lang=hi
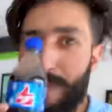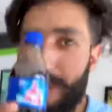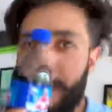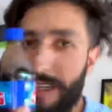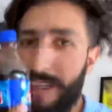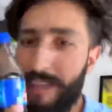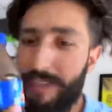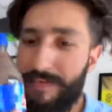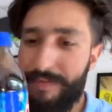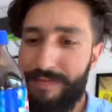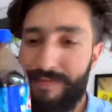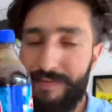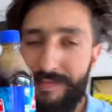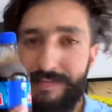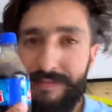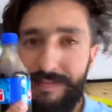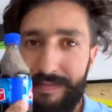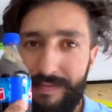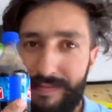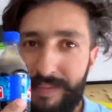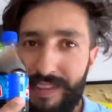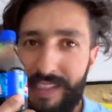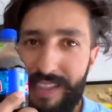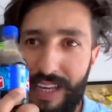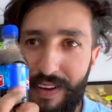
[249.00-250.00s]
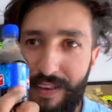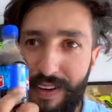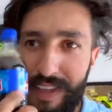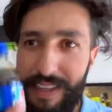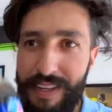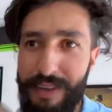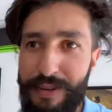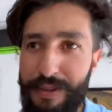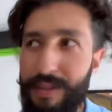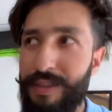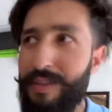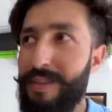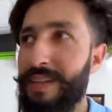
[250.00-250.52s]
भाई सेवा
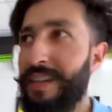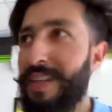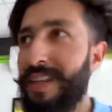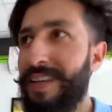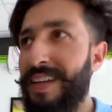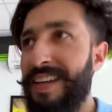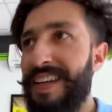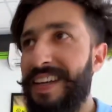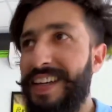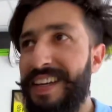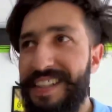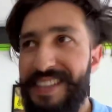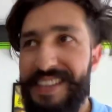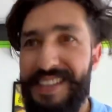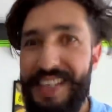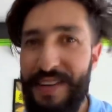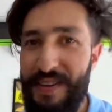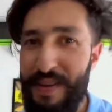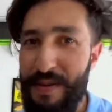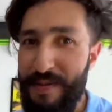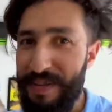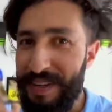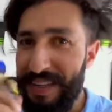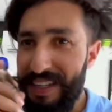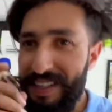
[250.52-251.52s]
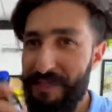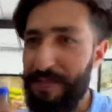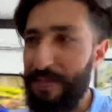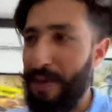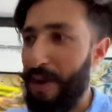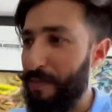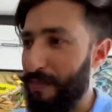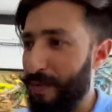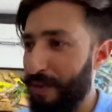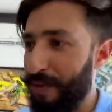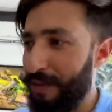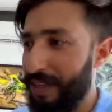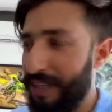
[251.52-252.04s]
देखो सेवा पानी
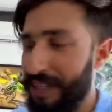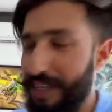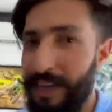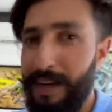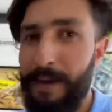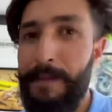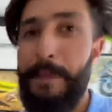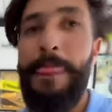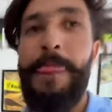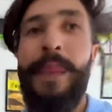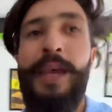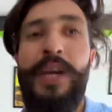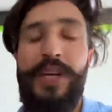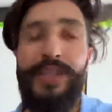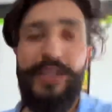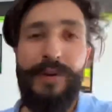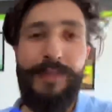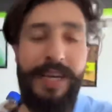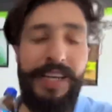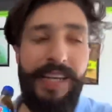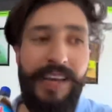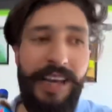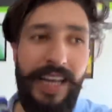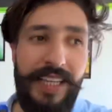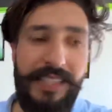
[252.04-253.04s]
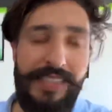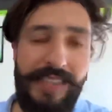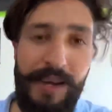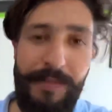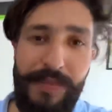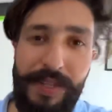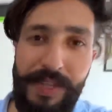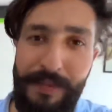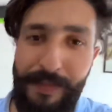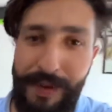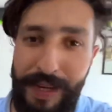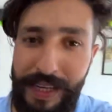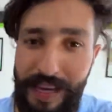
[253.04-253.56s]
प्रॉपर हो रही है तो भाई लास्ट
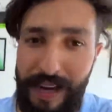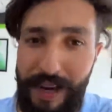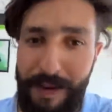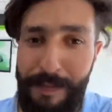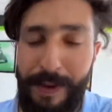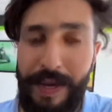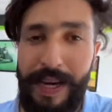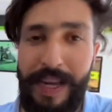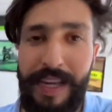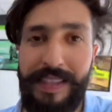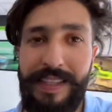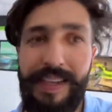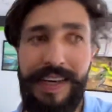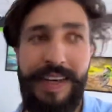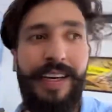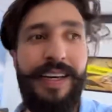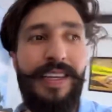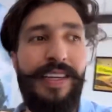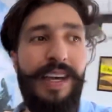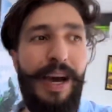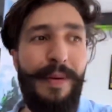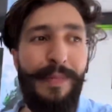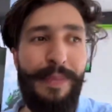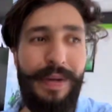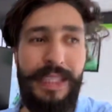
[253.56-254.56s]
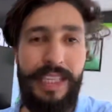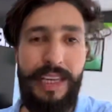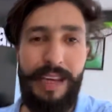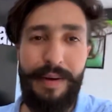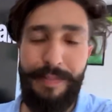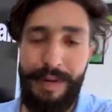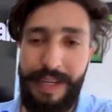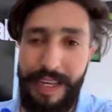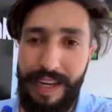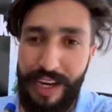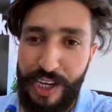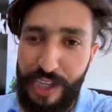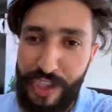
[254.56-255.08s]
टाइम जब मैं यहाँ पे आया था यहाँ पे थे
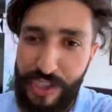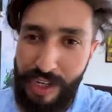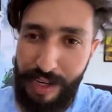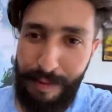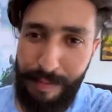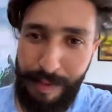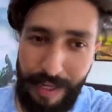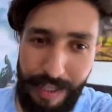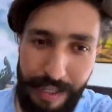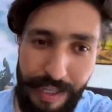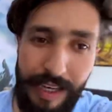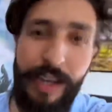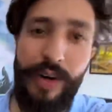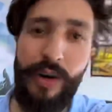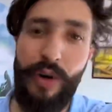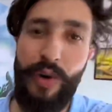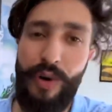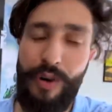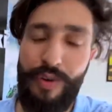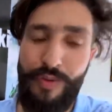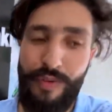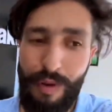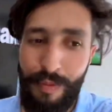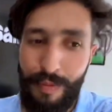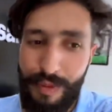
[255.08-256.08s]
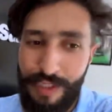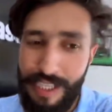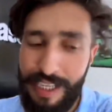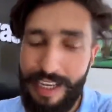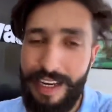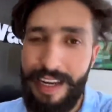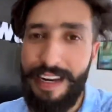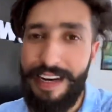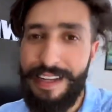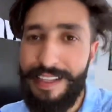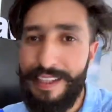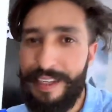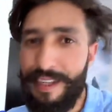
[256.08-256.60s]
अपने अक्षय भाई और वो मुझे
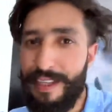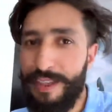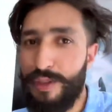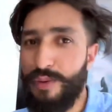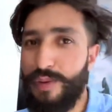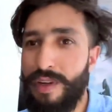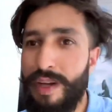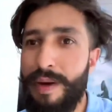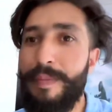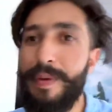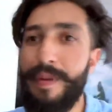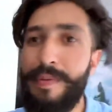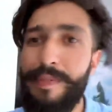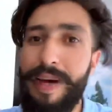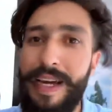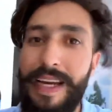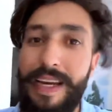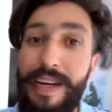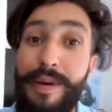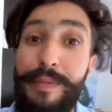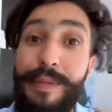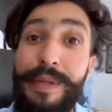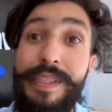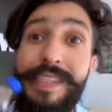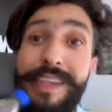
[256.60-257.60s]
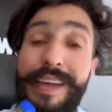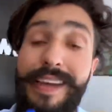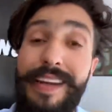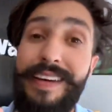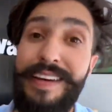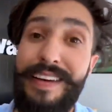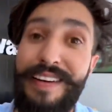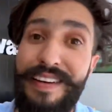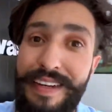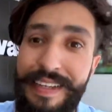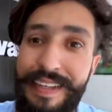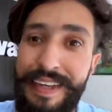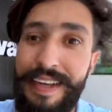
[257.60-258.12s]
कह रहे थे अगर तूने अपनी बाइक कभी सेल
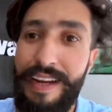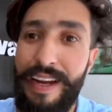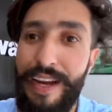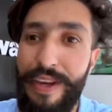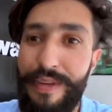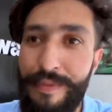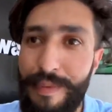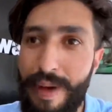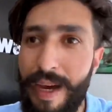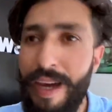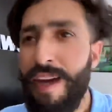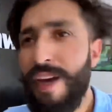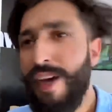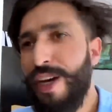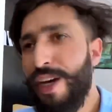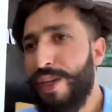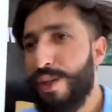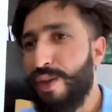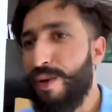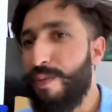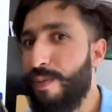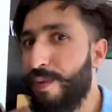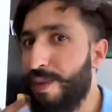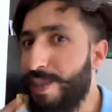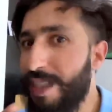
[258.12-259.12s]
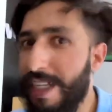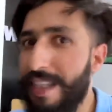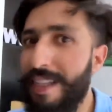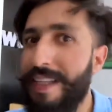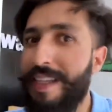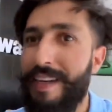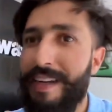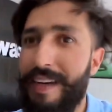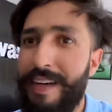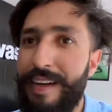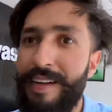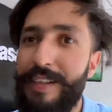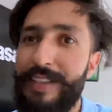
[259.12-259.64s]
करनी है लाइफ में तो मुझे
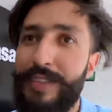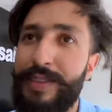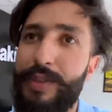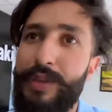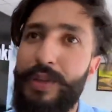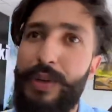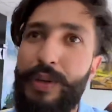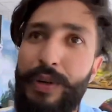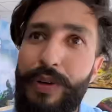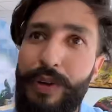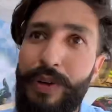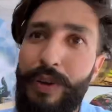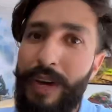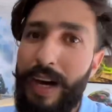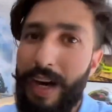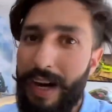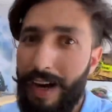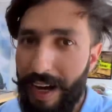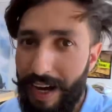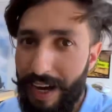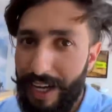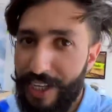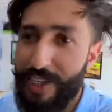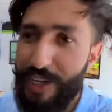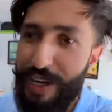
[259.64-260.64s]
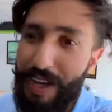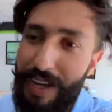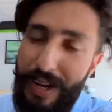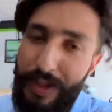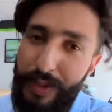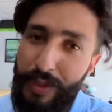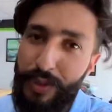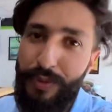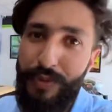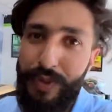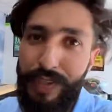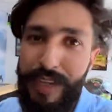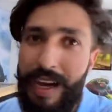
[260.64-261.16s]
देना तो आज आ रहा
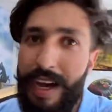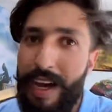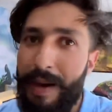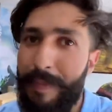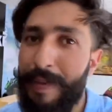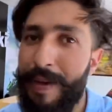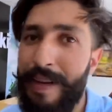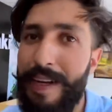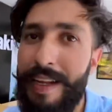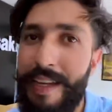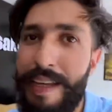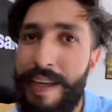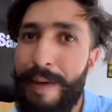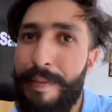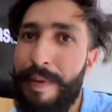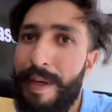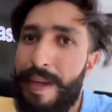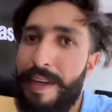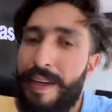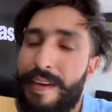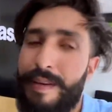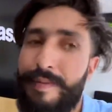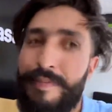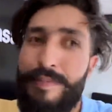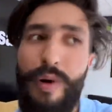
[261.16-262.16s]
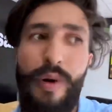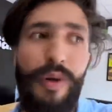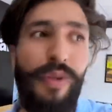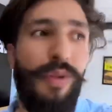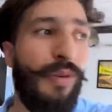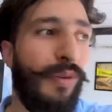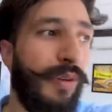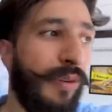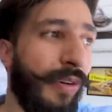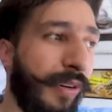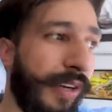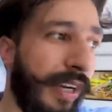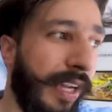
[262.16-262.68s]
हूँ तो वो यहाँ पे नहीं है भाई बहुत दुख हो